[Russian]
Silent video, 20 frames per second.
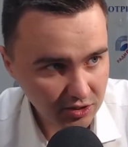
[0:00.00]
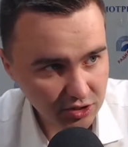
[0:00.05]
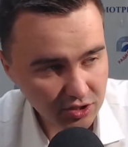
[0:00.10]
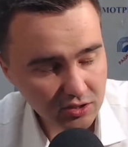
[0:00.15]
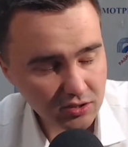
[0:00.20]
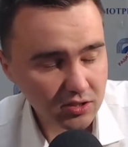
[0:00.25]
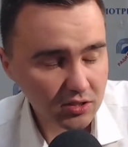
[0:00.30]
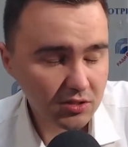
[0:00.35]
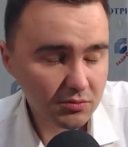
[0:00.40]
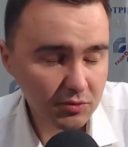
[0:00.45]

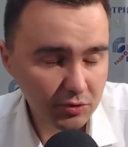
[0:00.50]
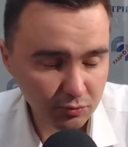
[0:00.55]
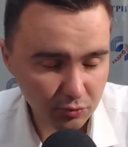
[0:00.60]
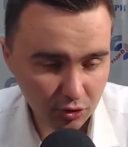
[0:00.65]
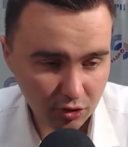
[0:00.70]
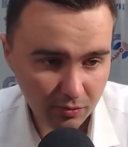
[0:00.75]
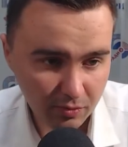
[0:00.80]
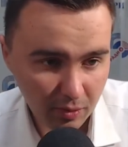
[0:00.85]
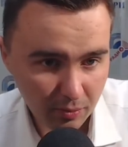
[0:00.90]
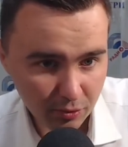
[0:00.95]
Сейчас с этим
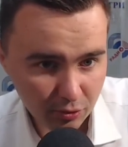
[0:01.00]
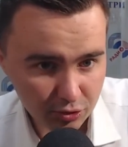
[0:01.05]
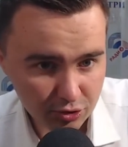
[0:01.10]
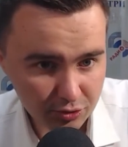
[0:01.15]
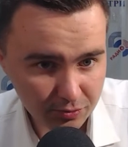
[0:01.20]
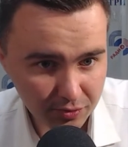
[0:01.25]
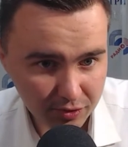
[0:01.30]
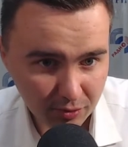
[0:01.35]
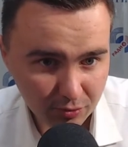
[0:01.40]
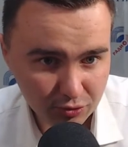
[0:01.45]
немного
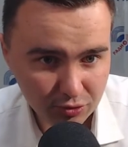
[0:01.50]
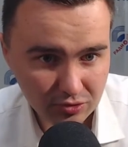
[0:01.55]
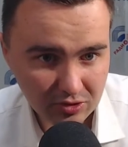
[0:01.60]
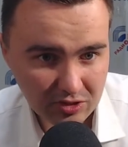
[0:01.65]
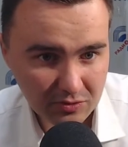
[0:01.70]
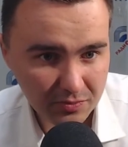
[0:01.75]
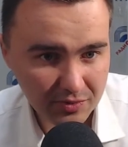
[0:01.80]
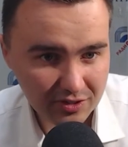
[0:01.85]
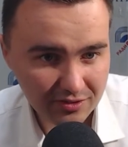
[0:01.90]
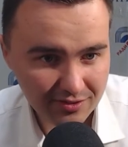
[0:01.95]
попроще, потому что у
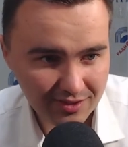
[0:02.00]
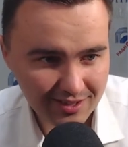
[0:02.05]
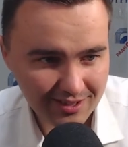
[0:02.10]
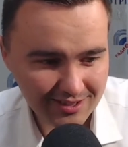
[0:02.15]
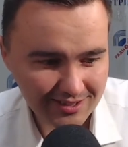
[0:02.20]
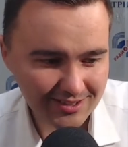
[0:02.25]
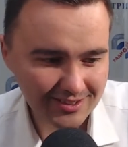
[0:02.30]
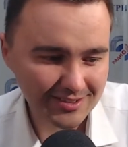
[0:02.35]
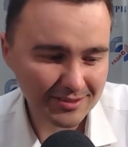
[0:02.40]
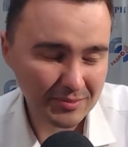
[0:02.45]
нас
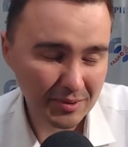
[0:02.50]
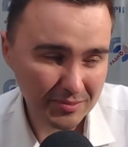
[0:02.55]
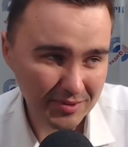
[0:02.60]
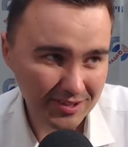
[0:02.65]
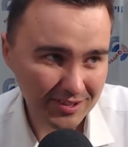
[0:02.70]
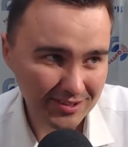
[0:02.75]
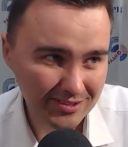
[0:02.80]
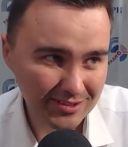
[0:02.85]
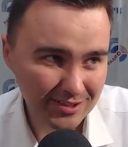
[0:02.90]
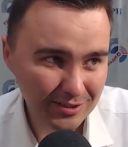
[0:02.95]
появились
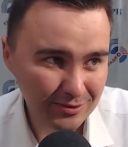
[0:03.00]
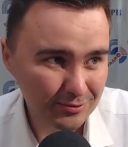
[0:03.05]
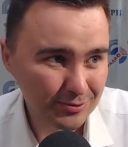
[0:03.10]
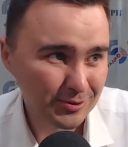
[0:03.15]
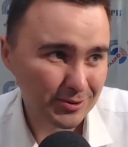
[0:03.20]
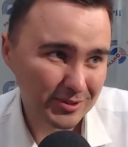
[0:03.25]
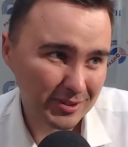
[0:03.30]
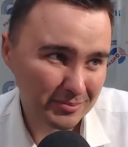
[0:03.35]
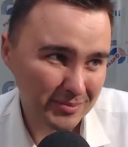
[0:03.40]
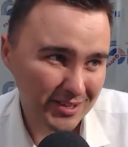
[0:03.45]
мобильные
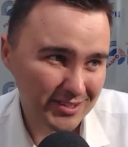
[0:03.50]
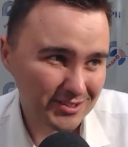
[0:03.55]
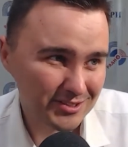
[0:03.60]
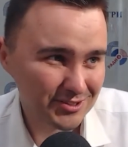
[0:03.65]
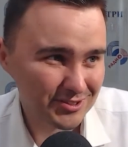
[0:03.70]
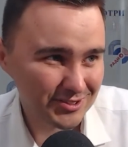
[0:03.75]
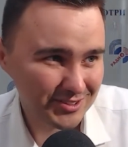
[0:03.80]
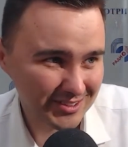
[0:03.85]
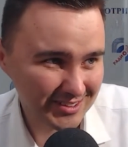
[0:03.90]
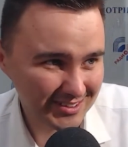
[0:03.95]
телефоны,
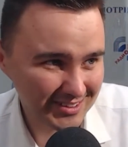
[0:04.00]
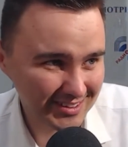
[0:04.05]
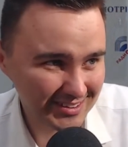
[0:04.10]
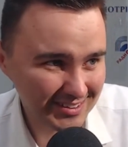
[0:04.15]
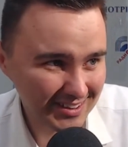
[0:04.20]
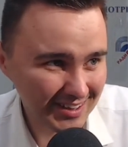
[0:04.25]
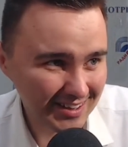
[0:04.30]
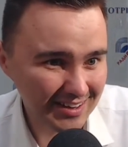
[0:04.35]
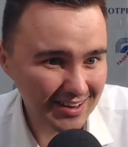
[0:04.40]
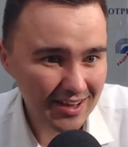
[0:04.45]
мессенджеры и
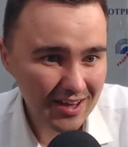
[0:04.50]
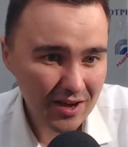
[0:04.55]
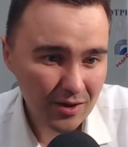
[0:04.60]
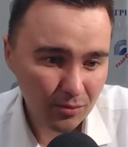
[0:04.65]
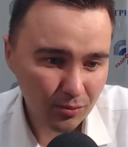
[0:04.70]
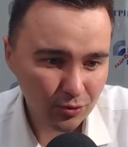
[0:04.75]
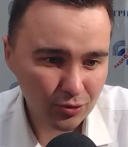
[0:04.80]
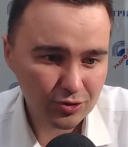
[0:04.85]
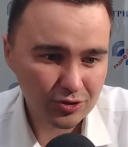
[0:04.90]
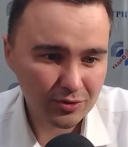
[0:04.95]
так далее.
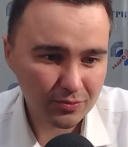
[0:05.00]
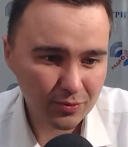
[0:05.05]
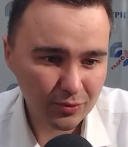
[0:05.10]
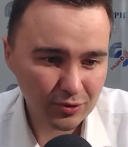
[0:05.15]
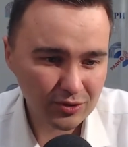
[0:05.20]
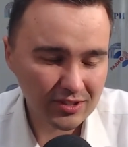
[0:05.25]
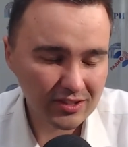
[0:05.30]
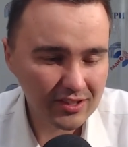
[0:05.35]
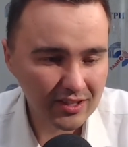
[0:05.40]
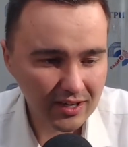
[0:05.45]
Можно
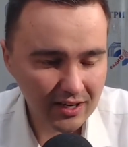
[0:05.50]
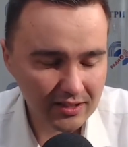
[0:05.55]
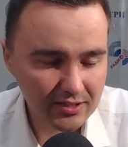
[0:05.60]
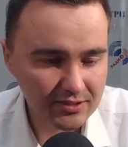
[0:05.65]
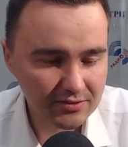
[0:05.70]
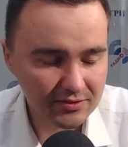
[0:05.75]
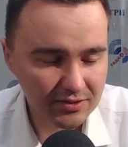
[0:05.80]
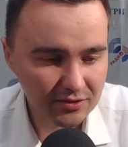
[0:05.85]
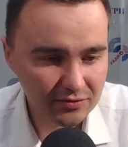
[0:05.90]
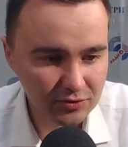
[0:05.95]
просто
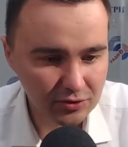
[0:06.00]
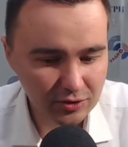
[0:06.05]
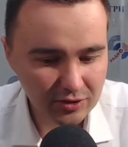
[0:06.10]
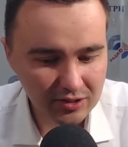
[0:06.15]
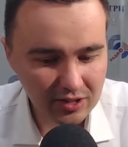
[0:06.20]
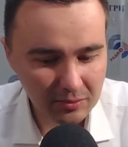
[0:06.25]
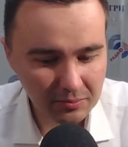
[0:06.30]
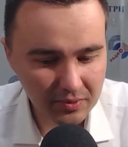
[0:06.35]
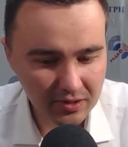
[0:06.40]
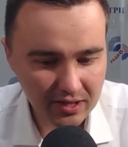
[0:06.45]
доказывать все
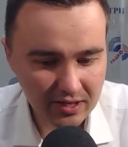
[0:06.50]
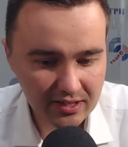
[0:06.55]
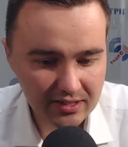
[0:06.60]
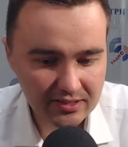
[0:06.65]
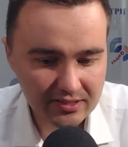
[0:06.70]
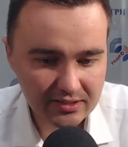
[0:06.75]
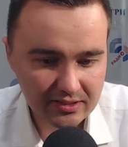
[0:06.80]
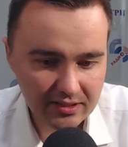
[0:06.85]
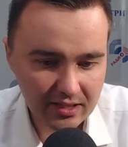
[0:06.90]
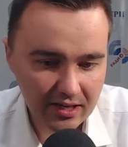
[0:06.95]
это,
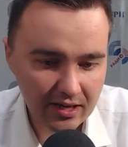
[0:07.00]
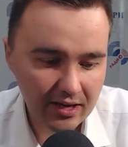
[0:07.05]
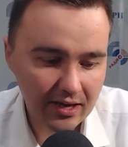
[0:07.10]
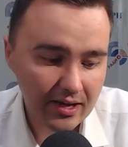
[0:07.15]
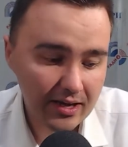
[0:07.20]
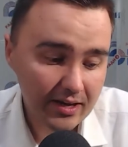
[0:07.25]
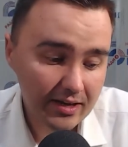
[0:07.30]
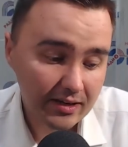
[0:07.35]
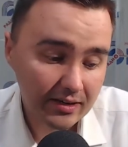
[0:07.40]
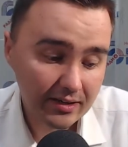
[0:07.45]
опираясь
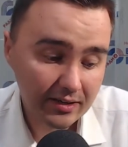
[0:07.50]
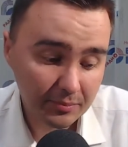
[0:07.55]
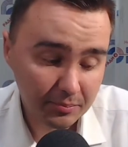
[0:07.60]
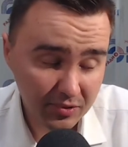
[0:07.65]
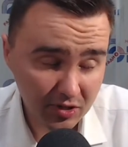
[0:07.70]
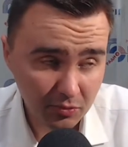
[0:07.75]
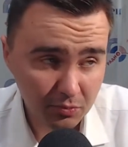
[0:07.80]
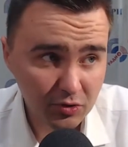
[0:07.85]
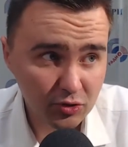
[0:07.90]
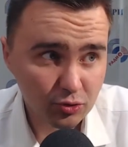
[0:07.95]
на
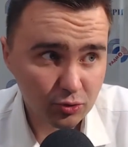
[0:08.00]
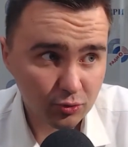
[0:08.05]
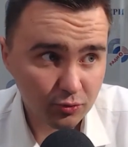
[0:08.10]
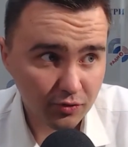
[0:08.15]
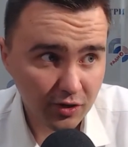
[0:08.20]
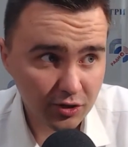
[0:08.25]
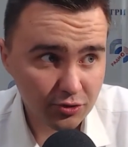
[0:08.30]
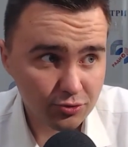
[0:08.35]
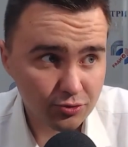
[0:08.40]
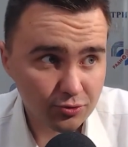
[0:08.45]
переписку
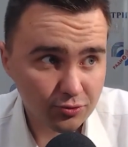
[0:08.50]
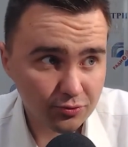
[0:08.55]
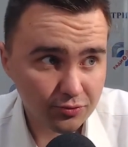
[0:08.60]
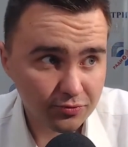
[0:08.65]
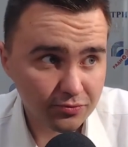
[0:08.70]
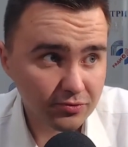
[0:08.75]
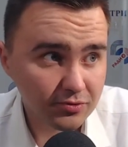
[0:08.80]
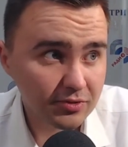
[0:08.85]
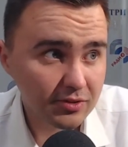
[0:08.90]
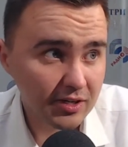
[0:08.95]
вашу
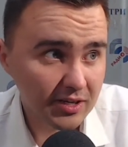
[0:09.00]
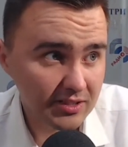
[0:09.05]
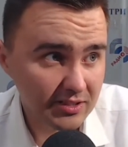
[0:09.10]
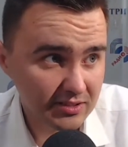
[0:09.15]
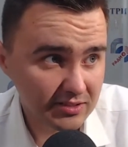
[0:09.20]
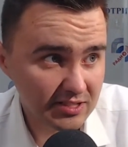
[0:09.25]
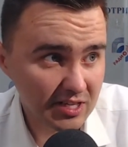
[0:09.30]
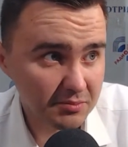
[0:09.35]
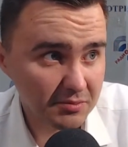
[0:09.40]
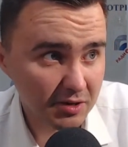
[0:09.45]
в
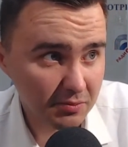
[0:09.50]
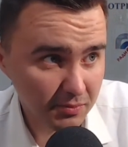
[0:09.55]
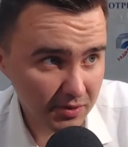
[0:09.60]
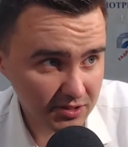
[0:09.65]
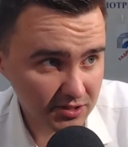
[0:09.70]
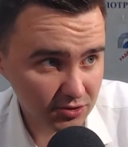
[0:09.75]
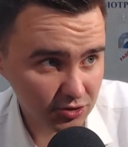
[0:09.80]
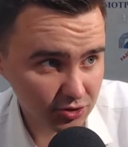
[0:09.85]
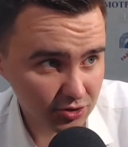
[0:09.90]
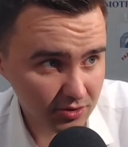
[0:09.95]
этих самых
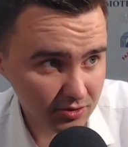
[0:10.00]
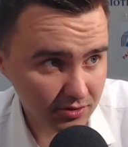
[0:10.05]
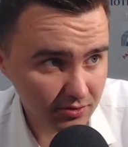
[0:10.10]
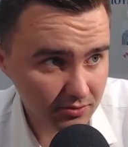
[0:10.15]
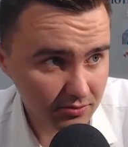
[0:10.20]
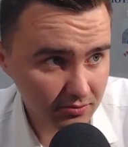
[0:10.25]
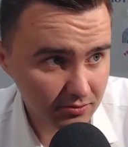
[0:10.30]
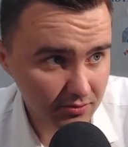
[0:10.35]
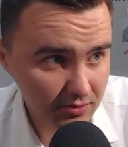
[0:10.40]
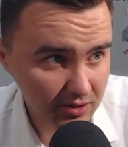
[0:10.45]
мессенджерах.